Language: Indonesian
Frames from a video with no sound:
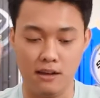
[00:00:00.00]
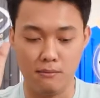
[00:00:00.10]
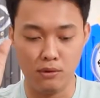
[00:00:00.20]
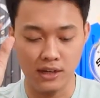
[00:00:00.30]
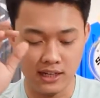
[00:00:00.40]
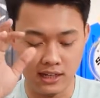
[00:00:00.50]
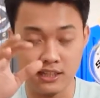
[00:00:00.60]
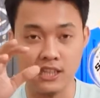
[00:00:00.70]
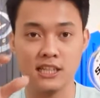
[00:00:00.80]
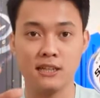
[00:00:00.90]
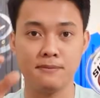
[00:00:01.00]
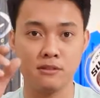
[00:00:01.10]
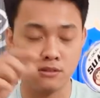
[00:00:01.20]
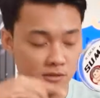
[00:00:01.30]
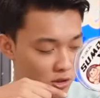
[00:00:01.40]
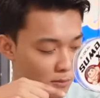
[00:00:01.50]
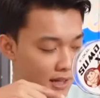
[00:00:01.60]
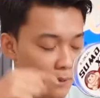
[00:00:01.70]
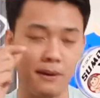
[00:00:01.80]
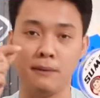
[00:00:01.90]
Mungkin nanti kita
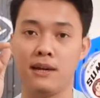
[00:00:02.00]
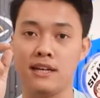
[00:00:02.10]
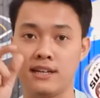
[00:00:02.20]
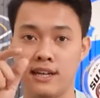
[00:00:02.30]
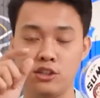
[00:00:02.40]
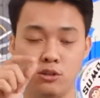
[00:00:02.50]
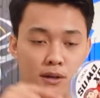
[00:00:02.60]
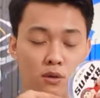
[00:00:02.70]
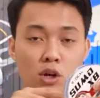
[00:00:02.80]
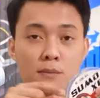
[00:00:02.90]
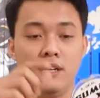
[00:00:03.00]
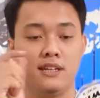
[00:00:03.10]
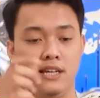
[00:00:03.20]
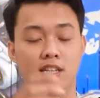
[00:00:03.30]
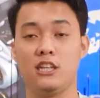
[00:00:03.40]
coba yang PL paling gede, coba ukuran paling gede,